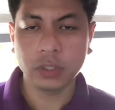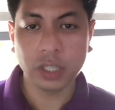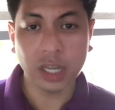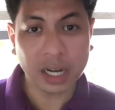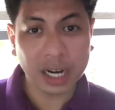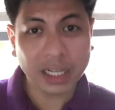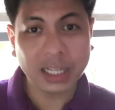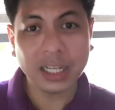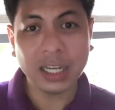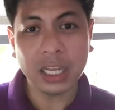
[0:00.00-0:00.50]

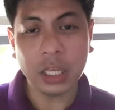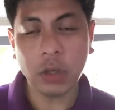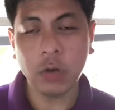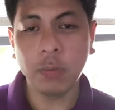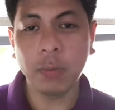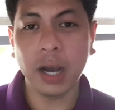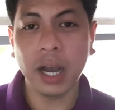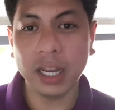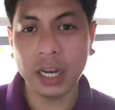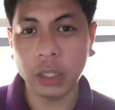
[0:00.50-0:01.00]
directly
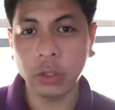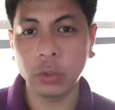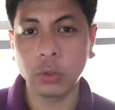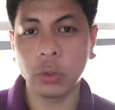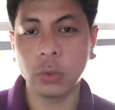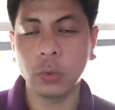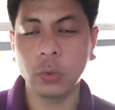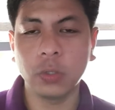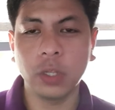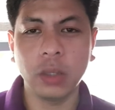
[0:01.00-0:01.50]
yung mga
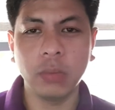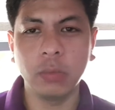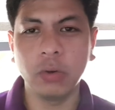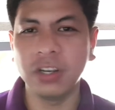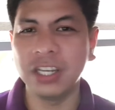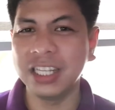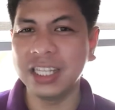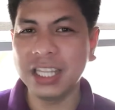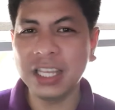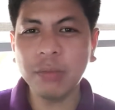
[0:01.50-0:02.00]
natututunan
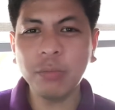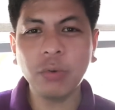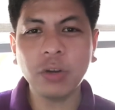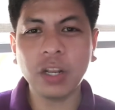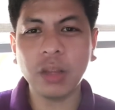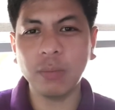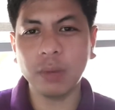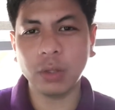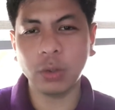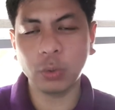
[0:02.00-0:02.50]
mo, hindi mo
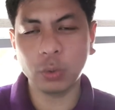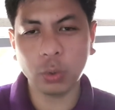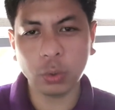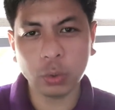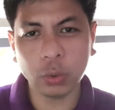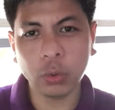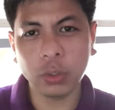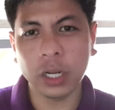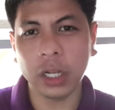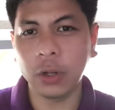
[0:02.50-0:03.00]
rin
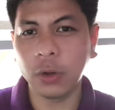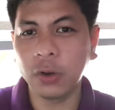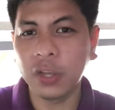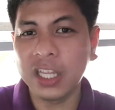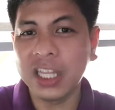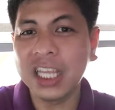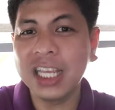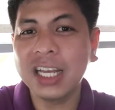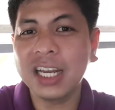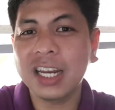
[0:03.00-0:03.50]
matututunan o
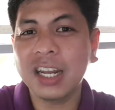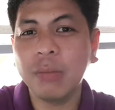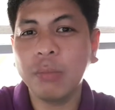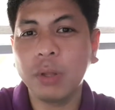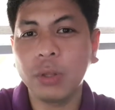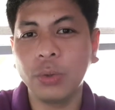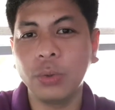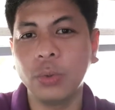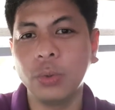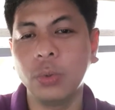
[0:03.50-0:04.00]
hindi ka rin
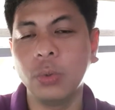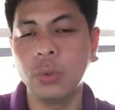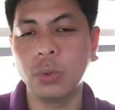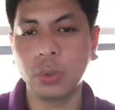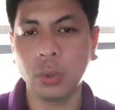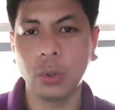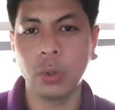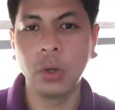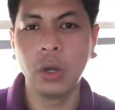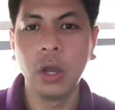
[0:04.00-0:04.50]

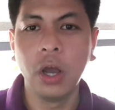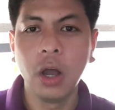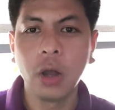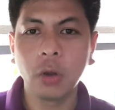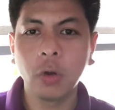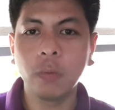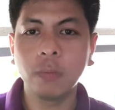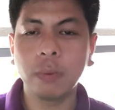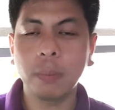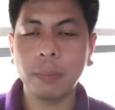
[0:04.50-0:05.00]
matututo
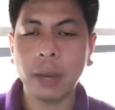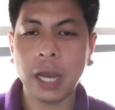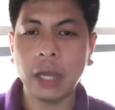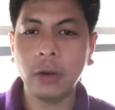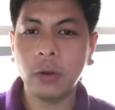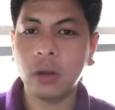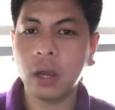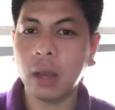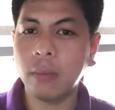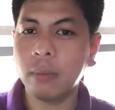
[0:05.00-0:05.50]
kung
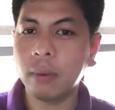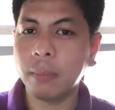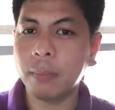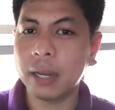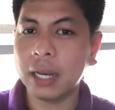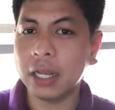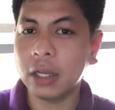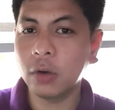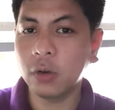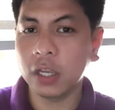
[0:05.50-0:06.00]
paano nga ba
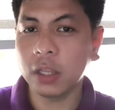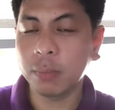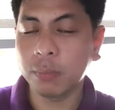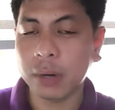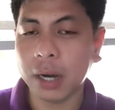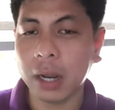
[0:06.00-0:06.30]
palaguin